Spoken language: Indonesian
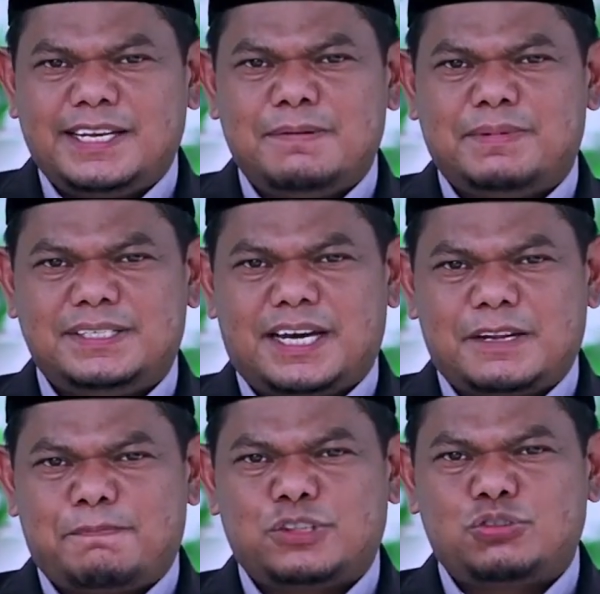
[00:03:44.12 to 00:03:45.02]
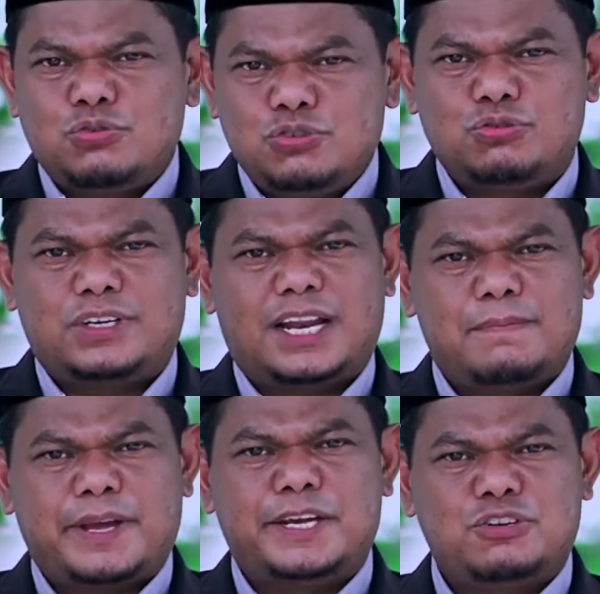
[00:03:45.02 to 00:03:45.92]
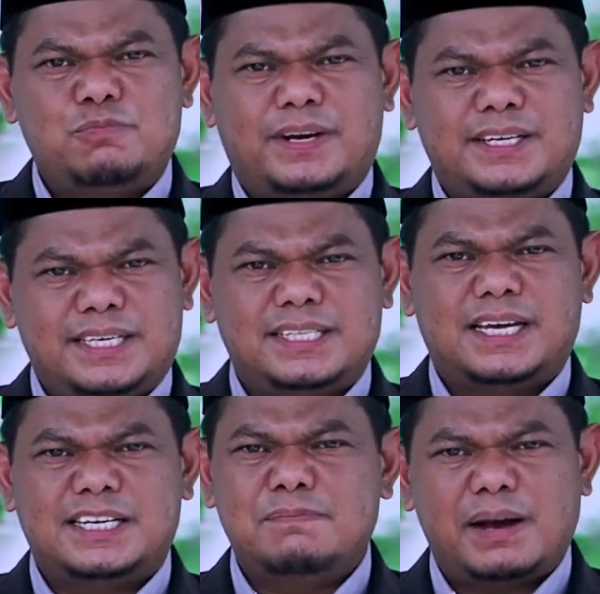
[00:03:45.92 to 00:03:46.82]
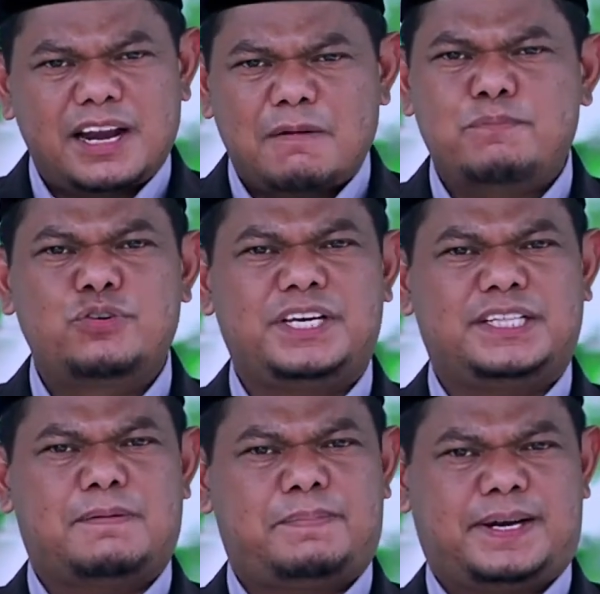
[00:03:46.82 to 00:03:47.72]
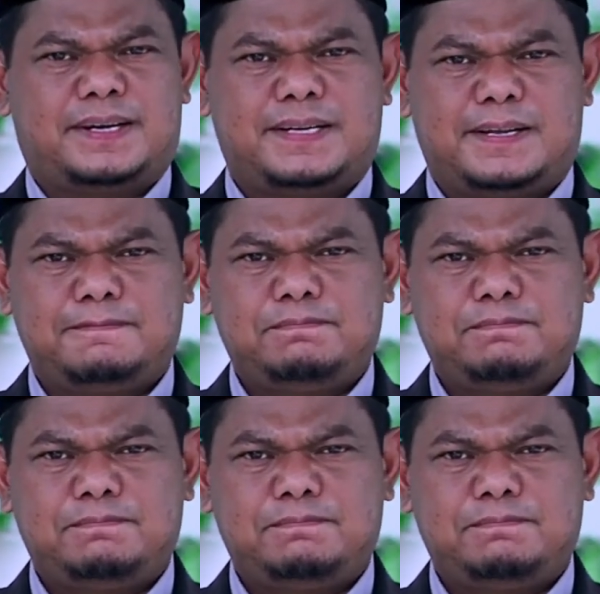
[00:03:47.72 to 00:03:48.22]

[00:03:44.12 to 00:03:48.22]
ini menjadi petunjuk dalam kehidupan kita dimanapun kita berada.